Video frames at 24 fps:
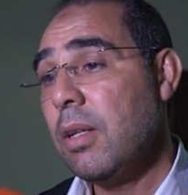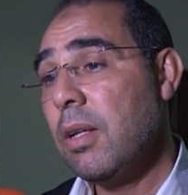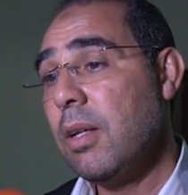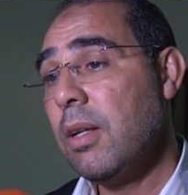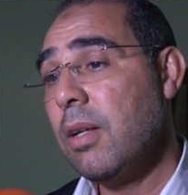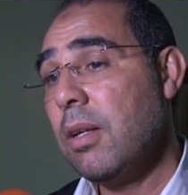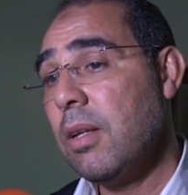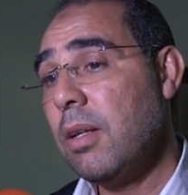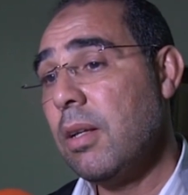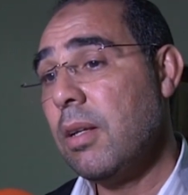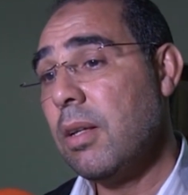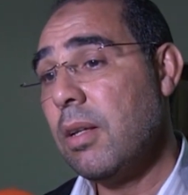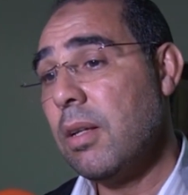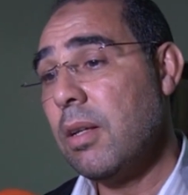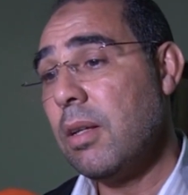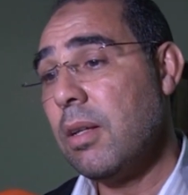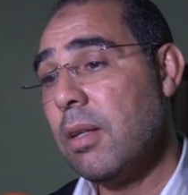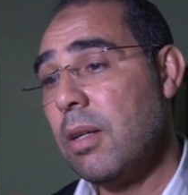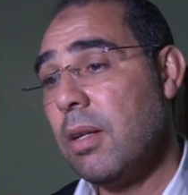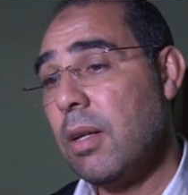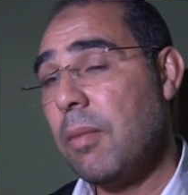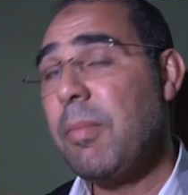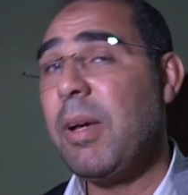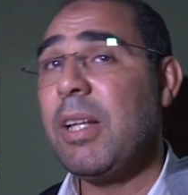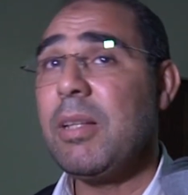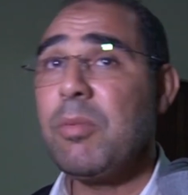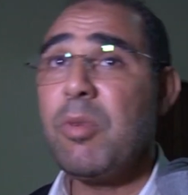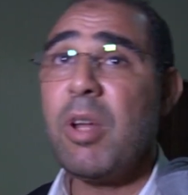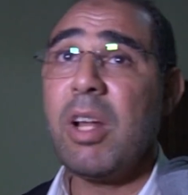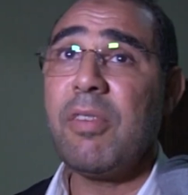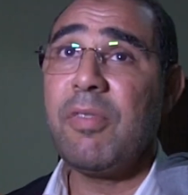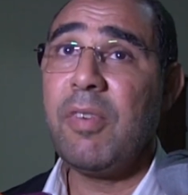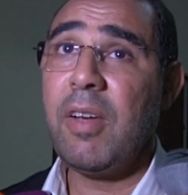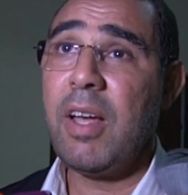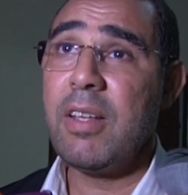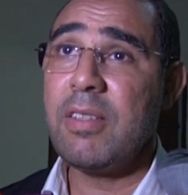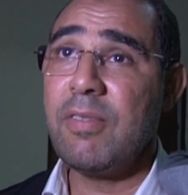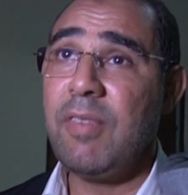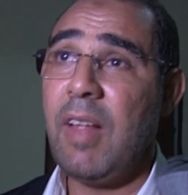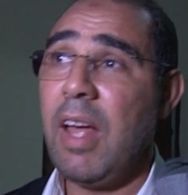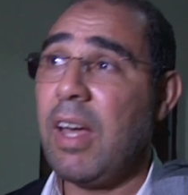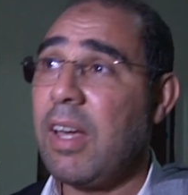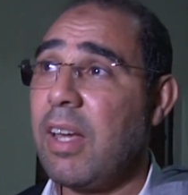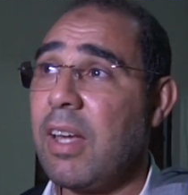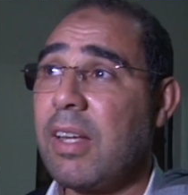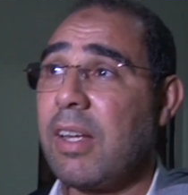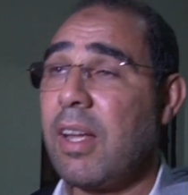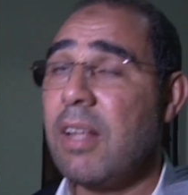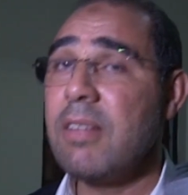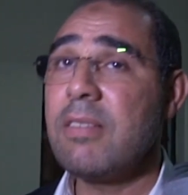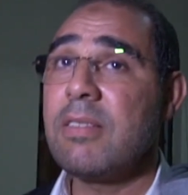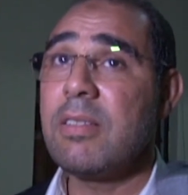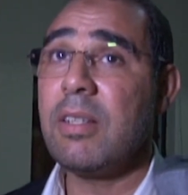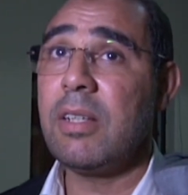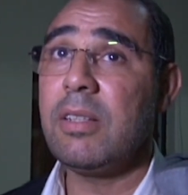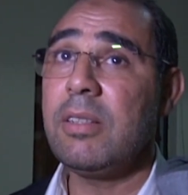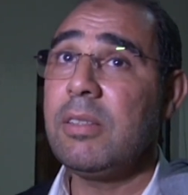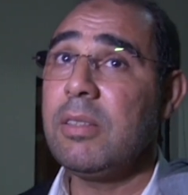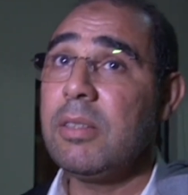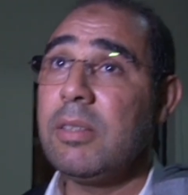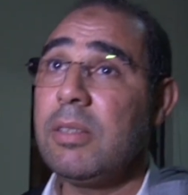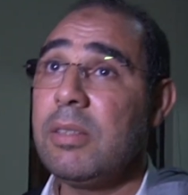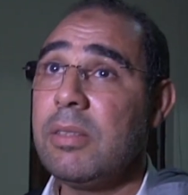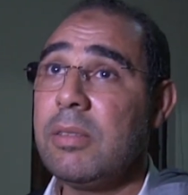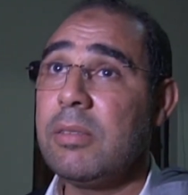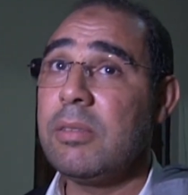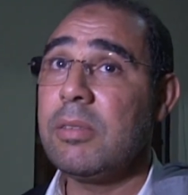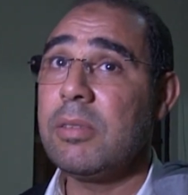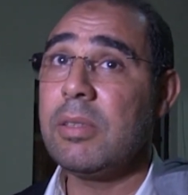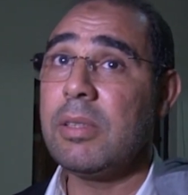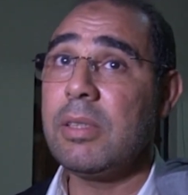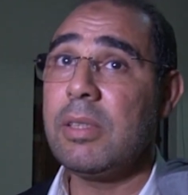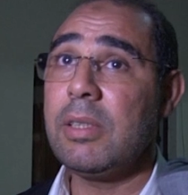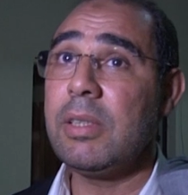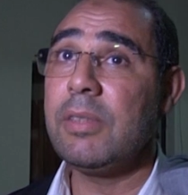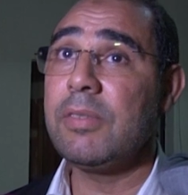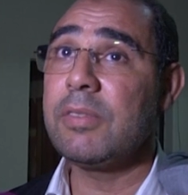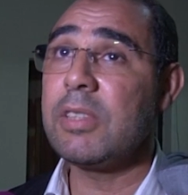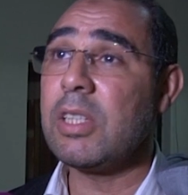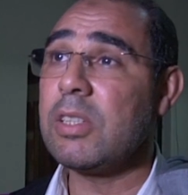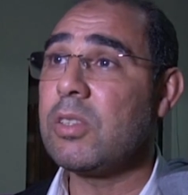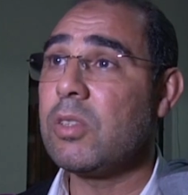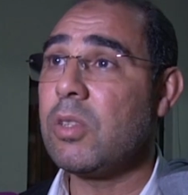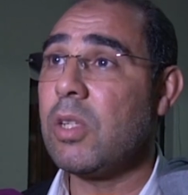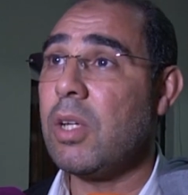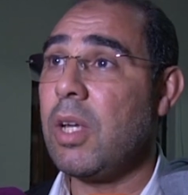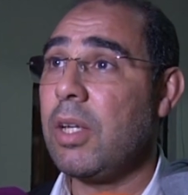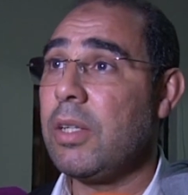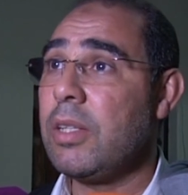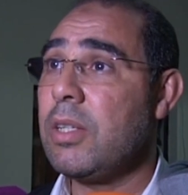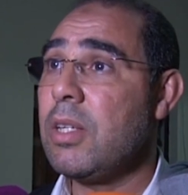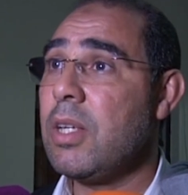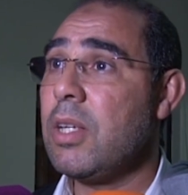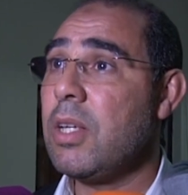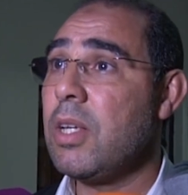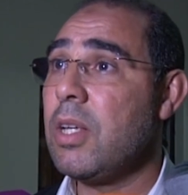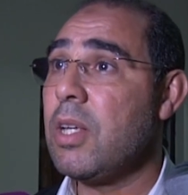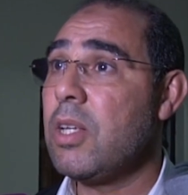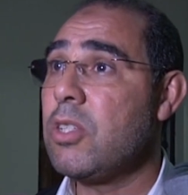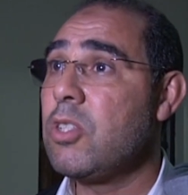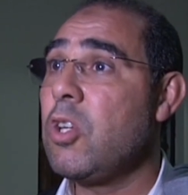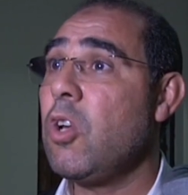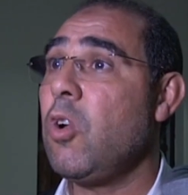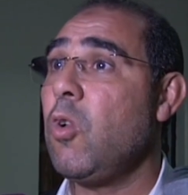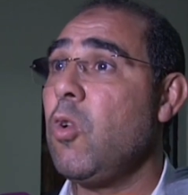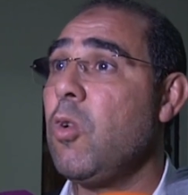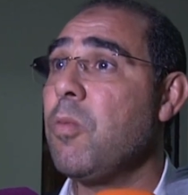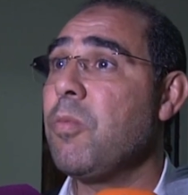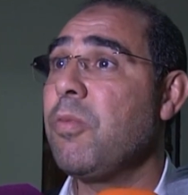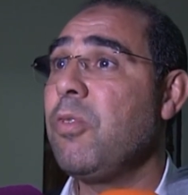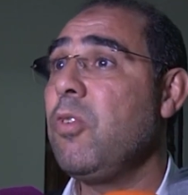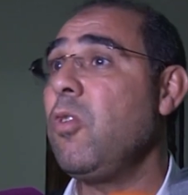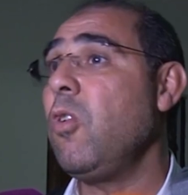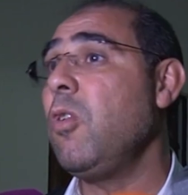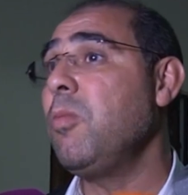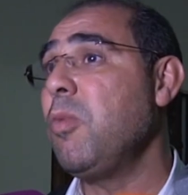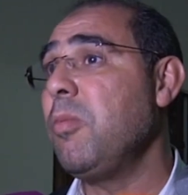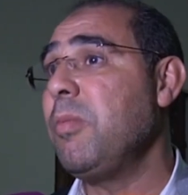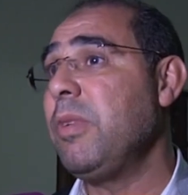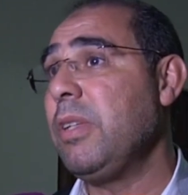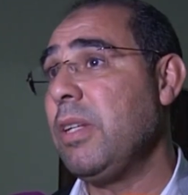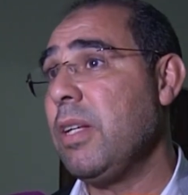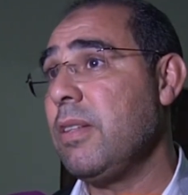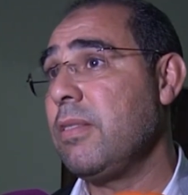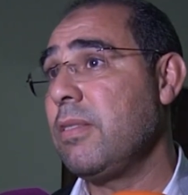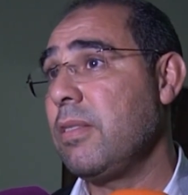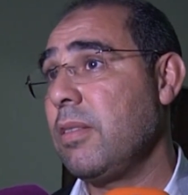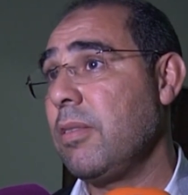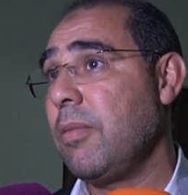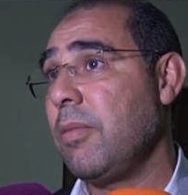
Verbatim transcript: آه بعض المرافعات في الحق كانت يعني يعني يعني تعوم في العموميات